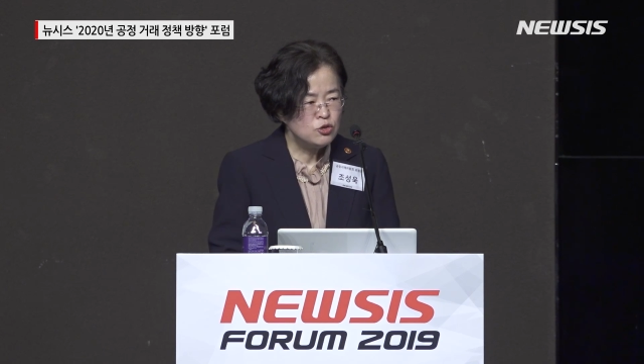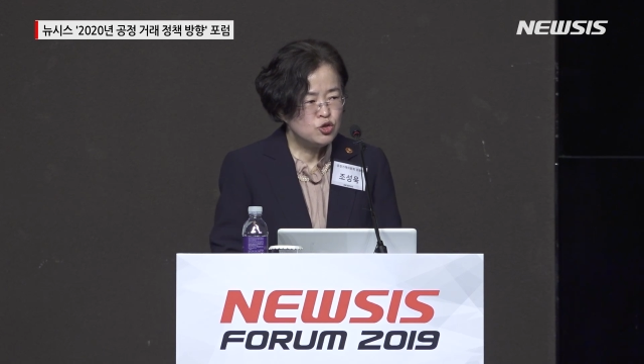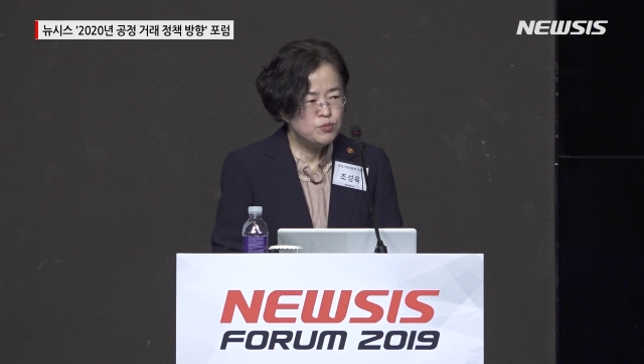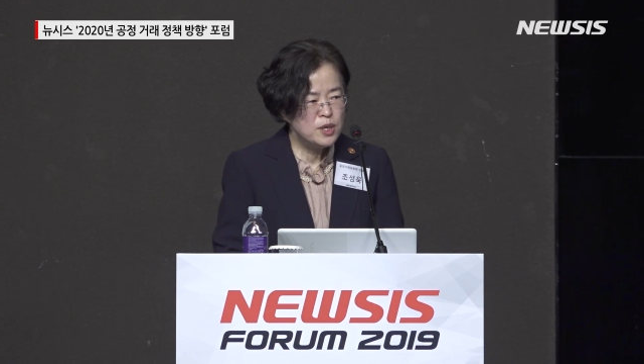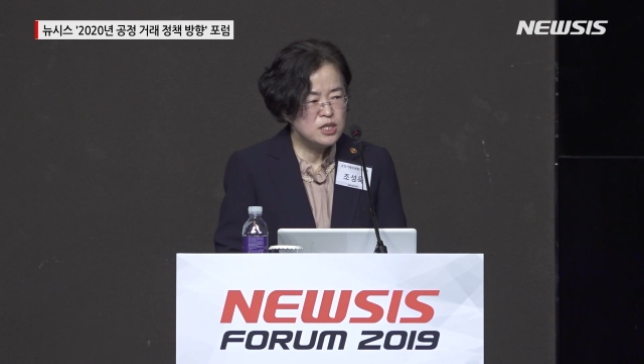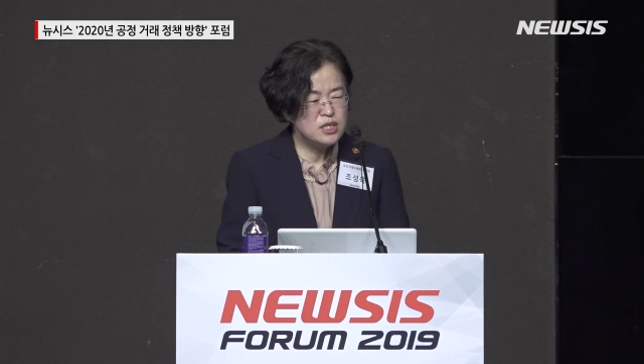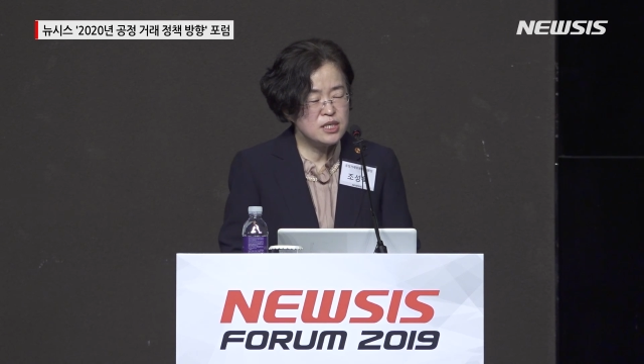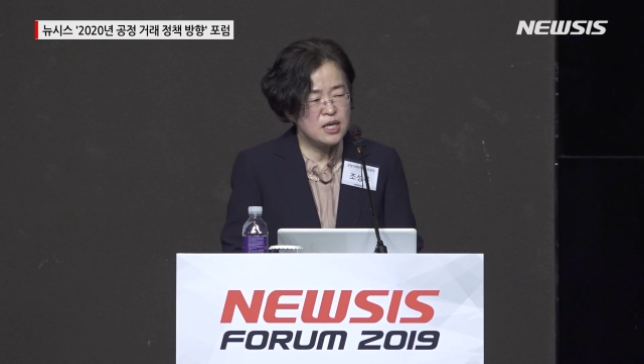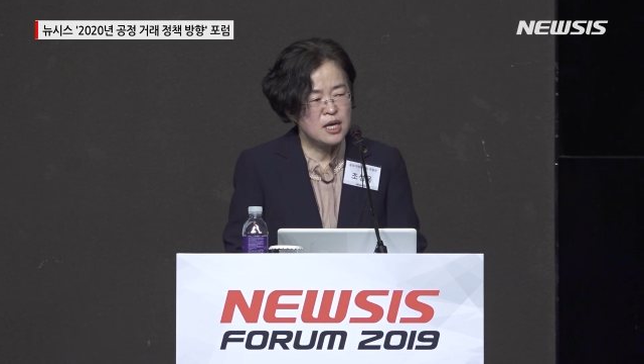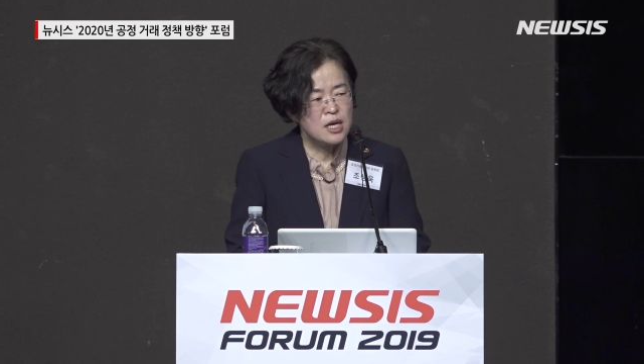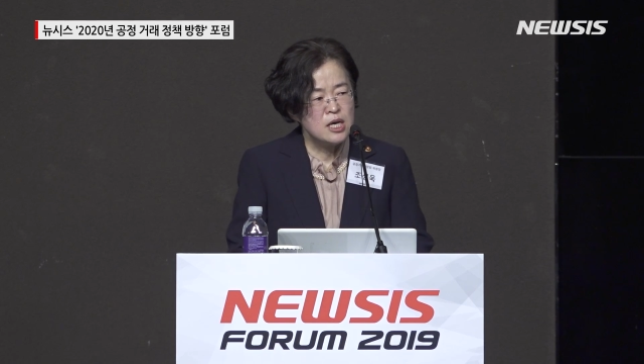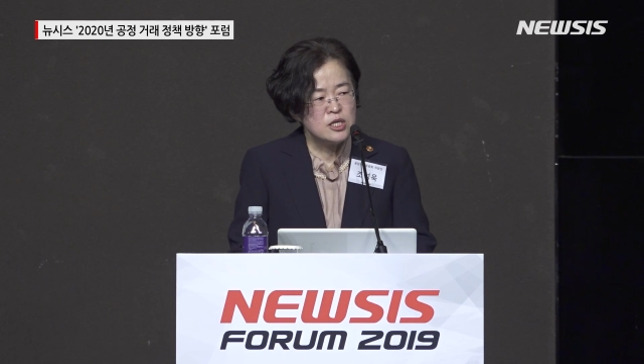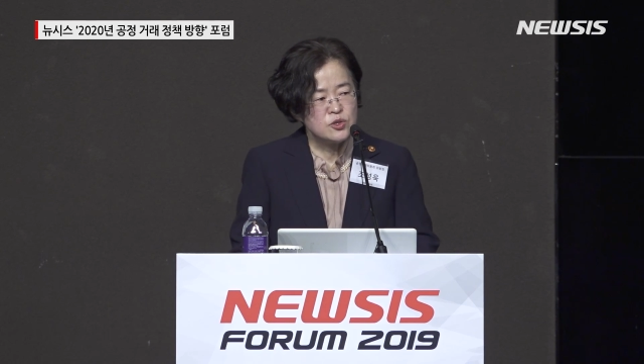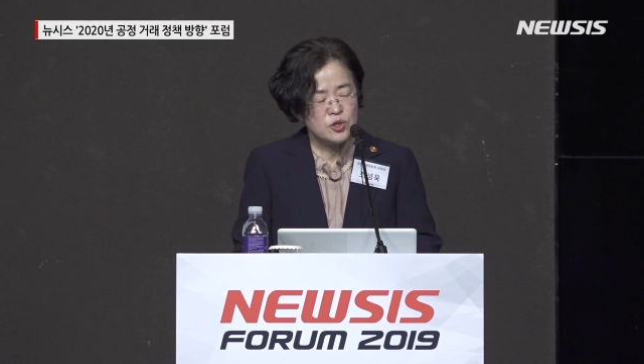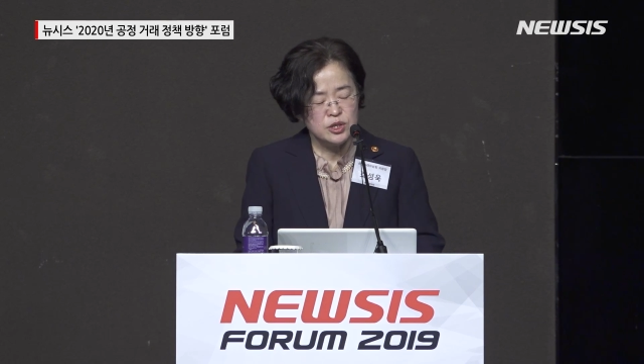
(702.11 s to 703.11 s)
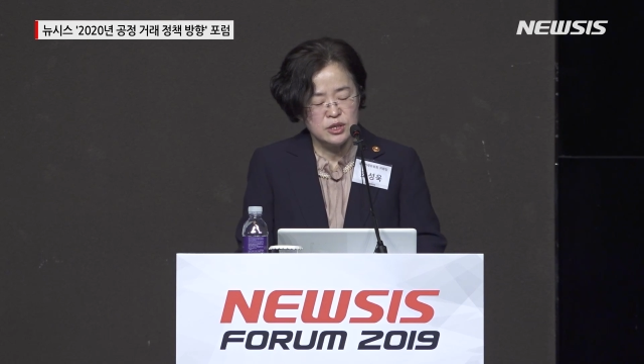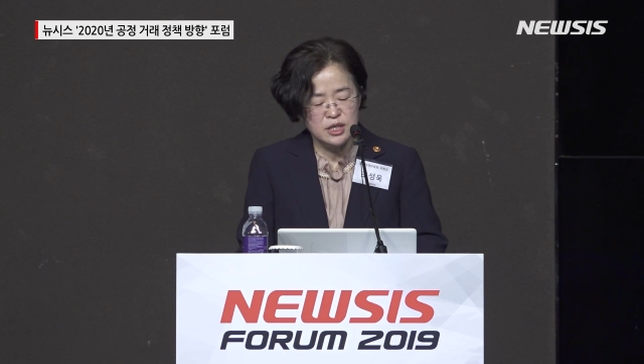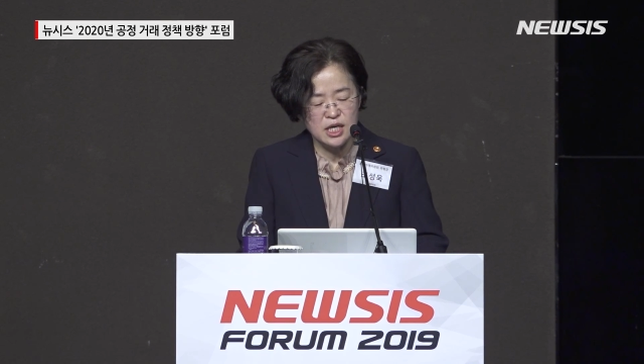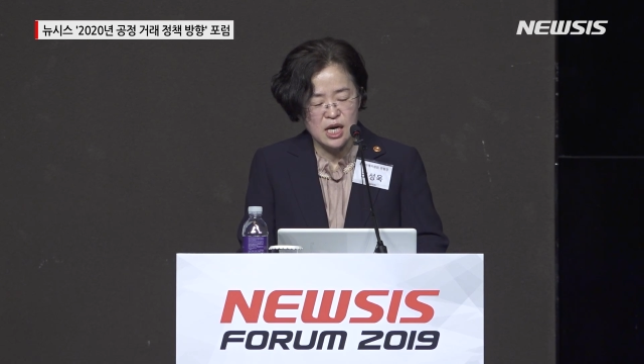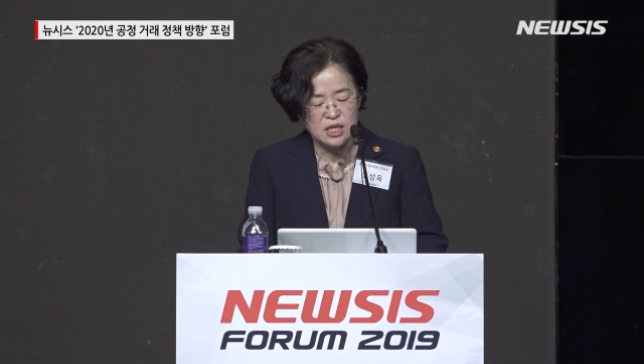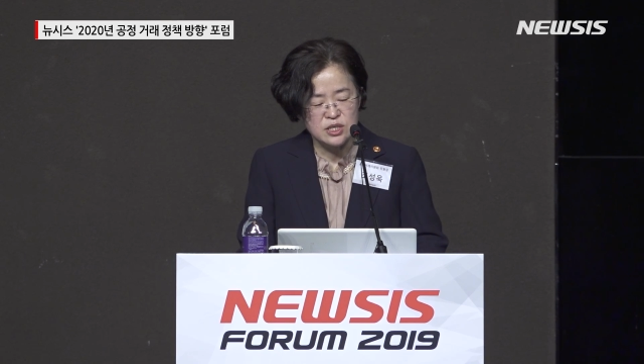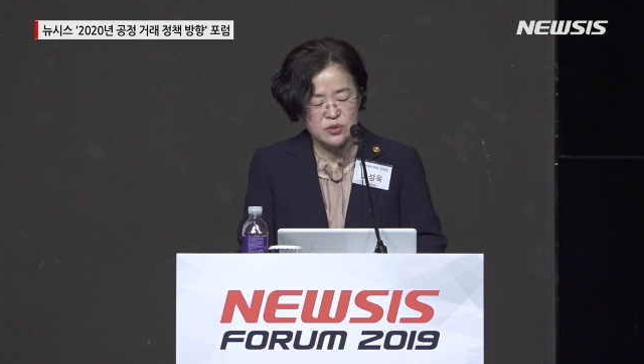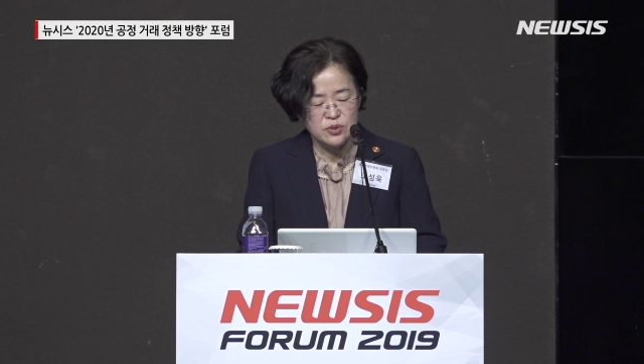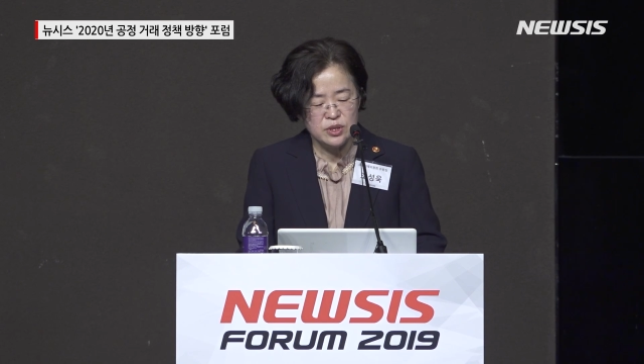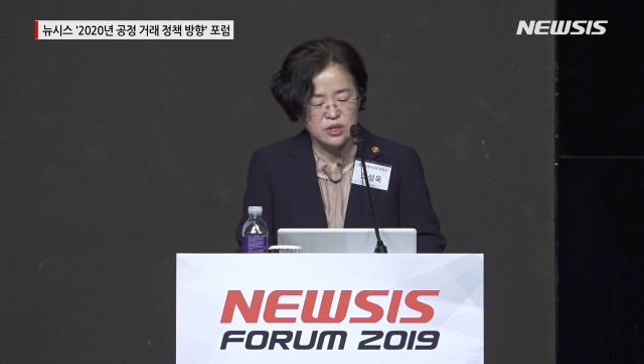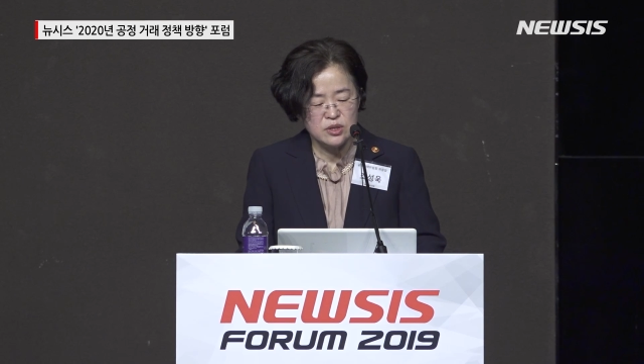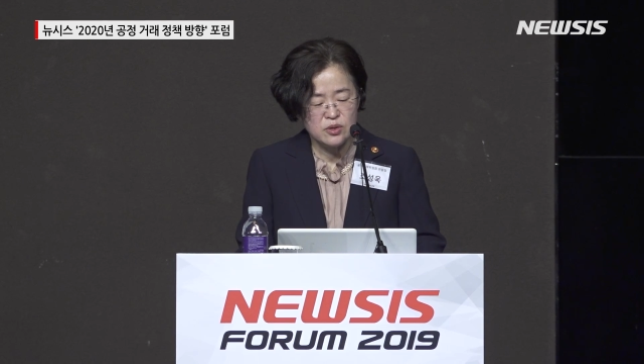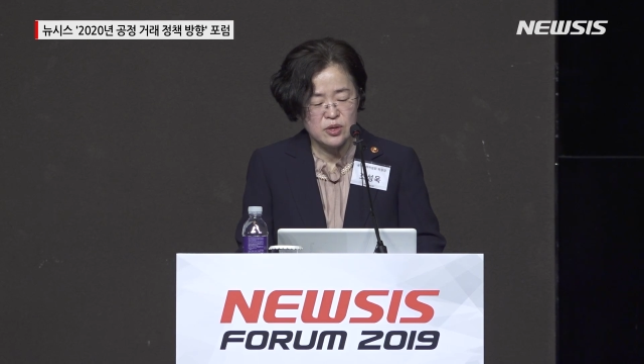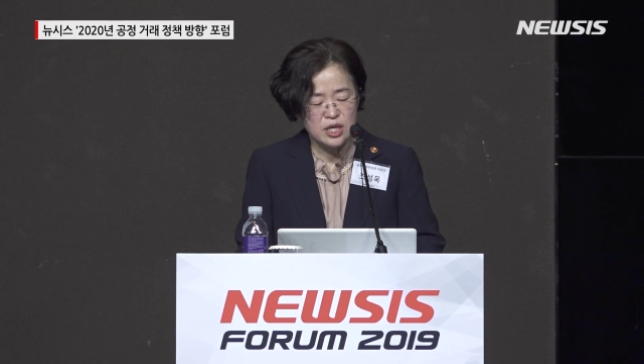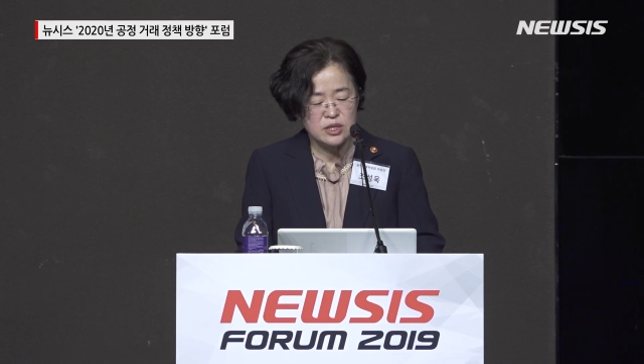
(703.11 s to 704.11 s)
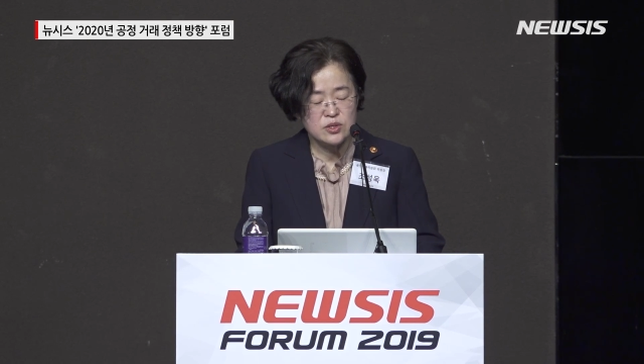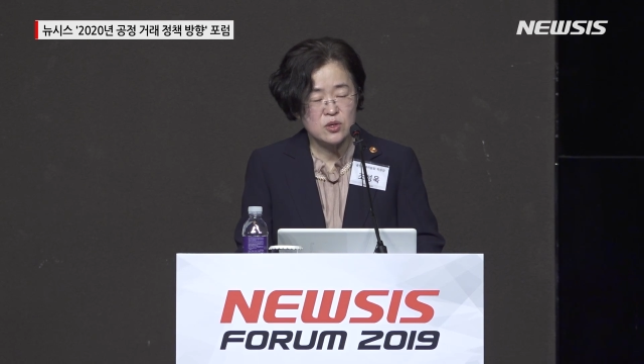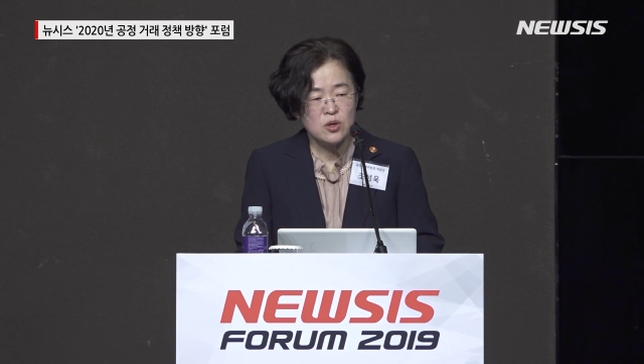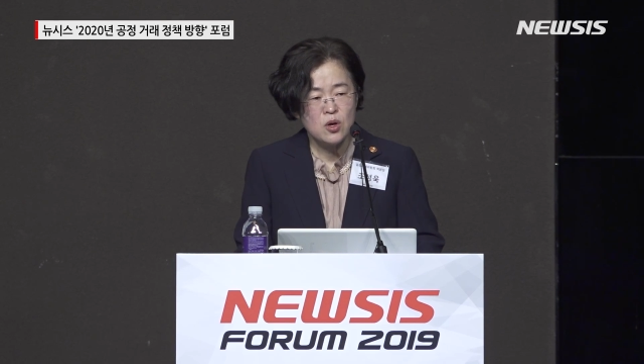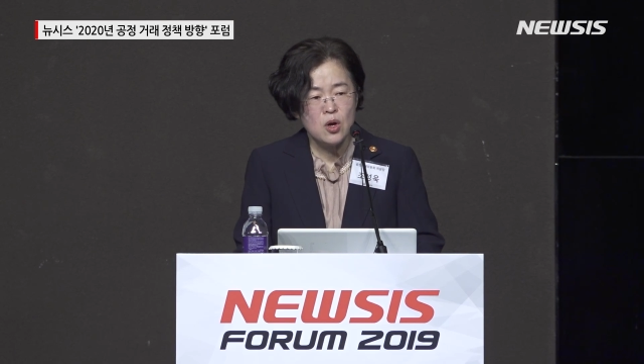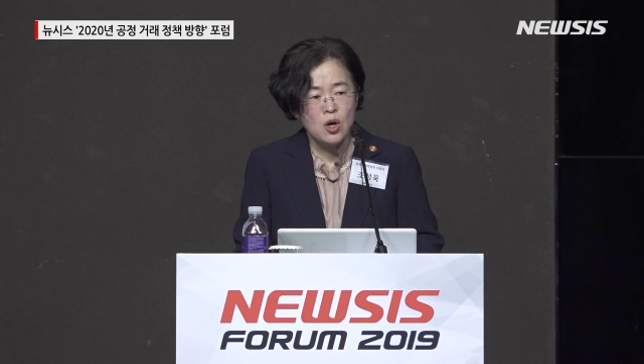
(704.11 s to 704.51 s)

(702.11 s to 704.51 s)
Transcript: 두 번째, 저희들이 가지고 있는 거에서